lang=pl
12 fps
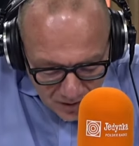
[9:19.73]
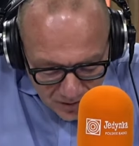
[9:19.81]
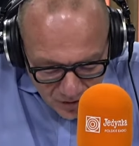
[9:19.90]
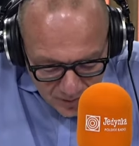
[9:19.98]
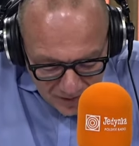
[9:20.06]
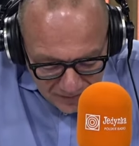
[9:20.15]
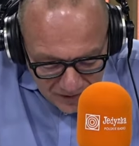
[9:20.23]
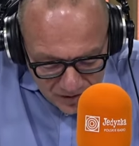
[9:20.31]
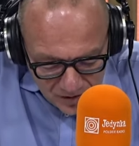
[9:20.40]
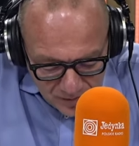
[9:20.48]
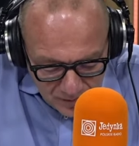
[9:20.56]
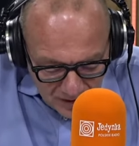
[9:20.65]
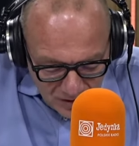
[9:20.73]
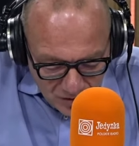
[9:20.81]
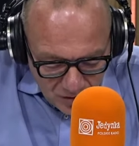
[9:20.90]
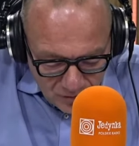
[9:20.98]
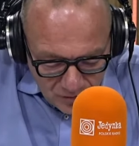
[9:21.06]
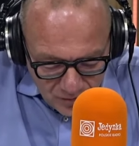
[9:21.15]
Czy mam wierzyć
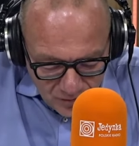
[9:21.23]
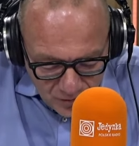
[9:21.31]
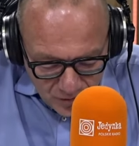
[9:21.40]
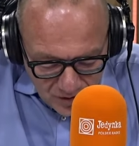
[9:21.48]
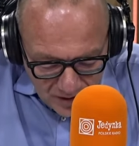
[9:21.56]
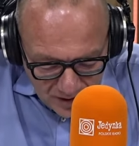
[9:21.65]
Marcinowi W.,